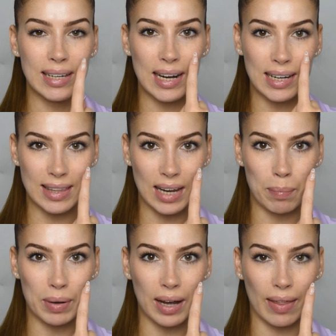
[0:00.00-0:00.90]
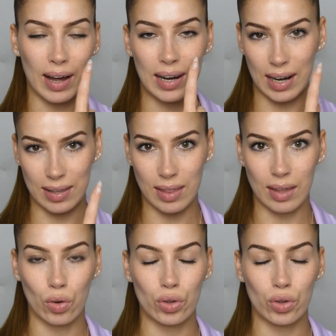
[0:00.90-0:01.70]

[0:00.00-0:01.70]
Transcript: y el que tiene aplicada la lente de